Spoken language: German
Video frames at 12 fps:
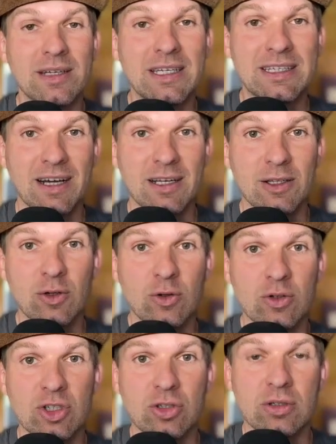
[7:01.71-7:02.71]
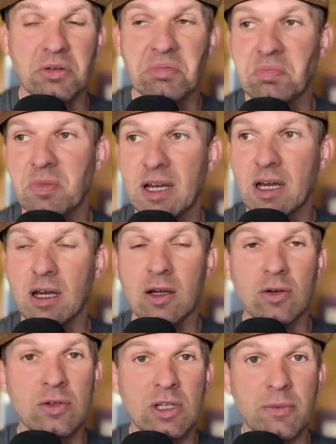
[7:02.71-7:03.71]
Italien gerutscht. Mehrere
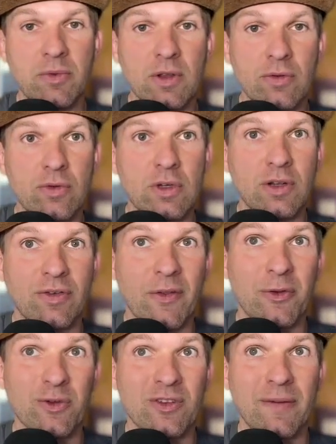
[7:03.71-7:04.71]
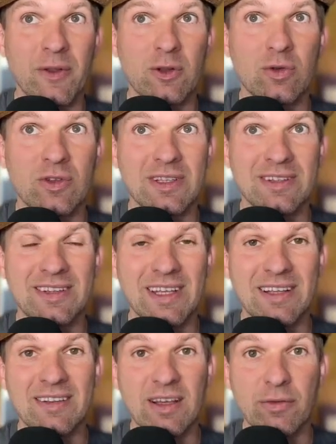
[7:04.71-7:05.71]
Gründe gibt es dafür. Die Franzosen haben natürlich sehr,
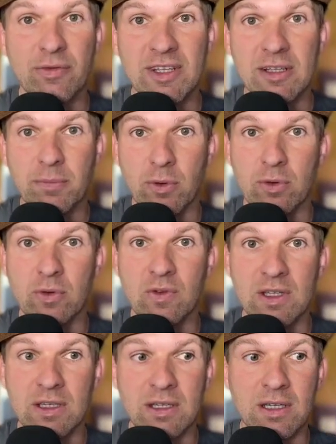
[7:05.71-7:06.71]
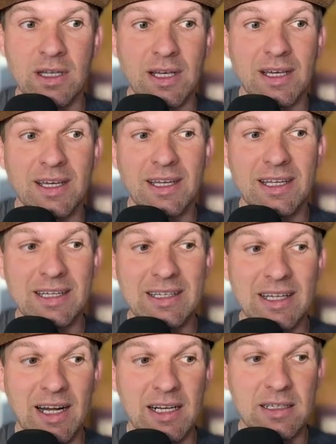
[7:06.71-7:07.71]
sehr viel produziert. In
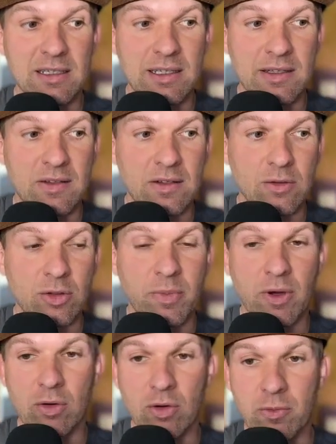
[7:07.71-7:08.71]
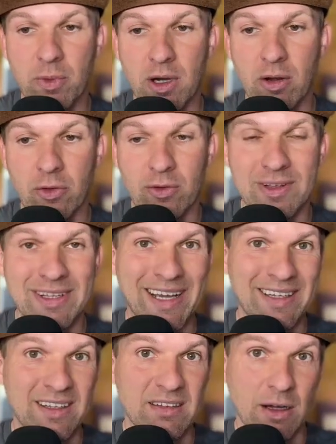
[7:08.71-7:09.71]
Italien ist durch Peronospora und sowas
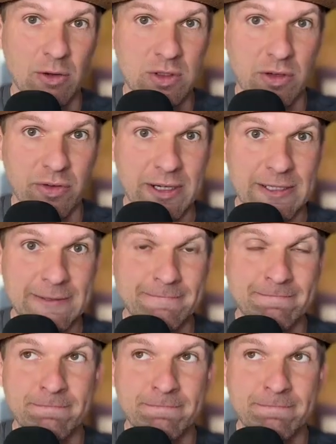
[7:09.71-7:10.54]
einiges ausgefallen.